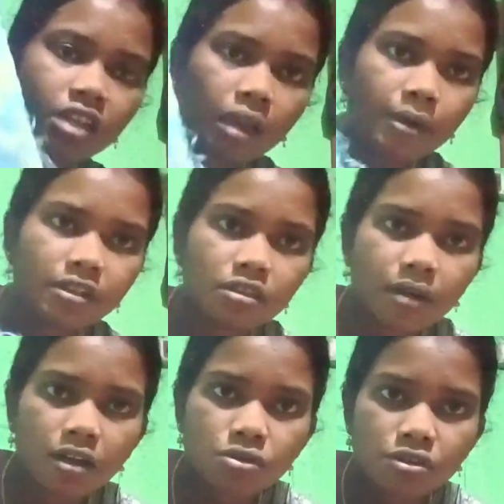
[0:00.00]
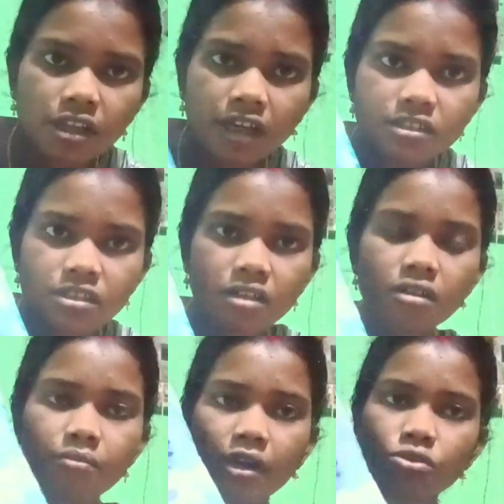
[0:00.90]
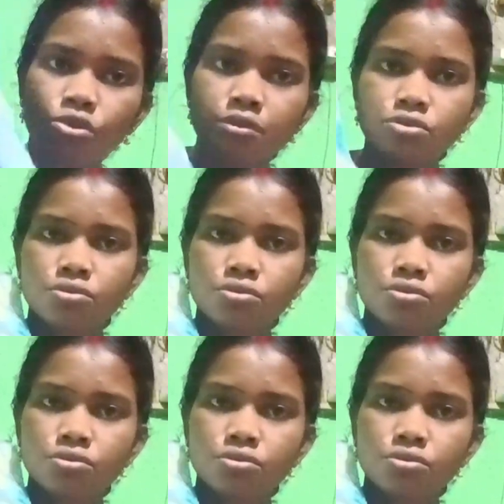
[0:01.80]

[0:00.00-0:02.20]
ক্যামেরাতে ভালো করে দেখাচ্ছে না বাট খুবই